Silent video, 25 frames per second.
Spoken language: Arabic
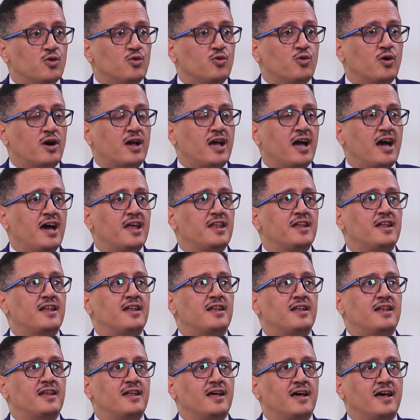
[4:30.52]
وكان
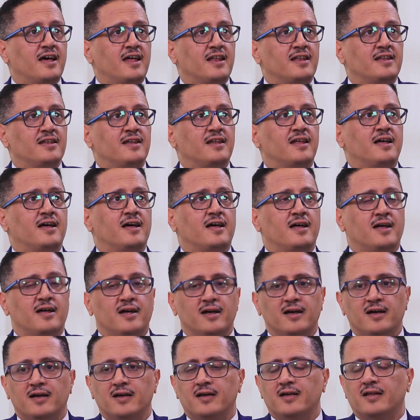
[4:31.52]
الـ الـ
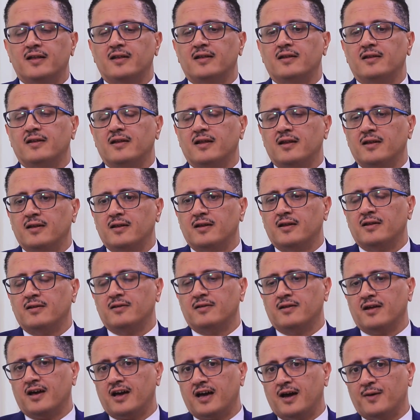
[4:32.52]
الـ
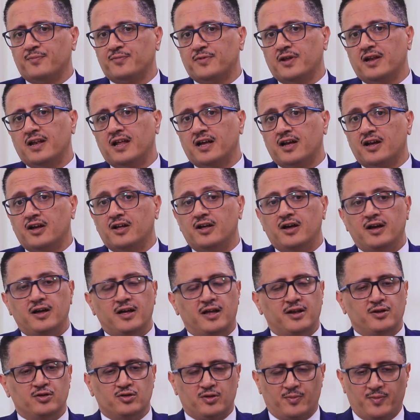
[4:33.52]
الاخ عبد الله
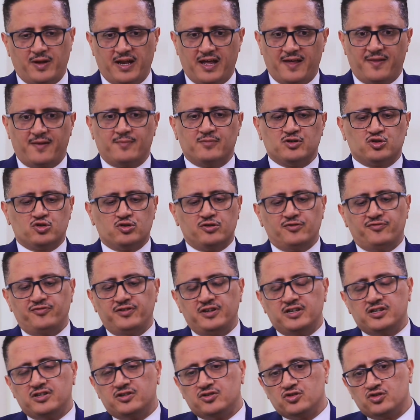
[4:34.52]
يعني طبعا هذا المشروع
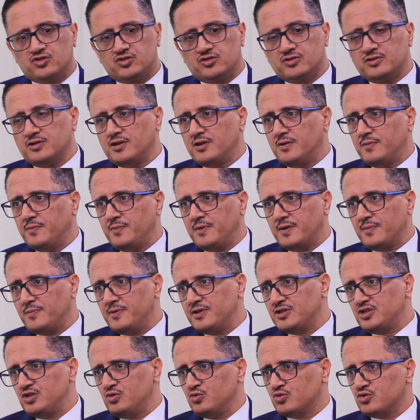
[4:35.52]
فيه جزء
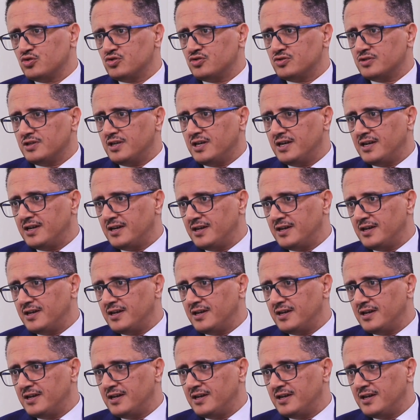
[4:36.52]
برمجي وجزء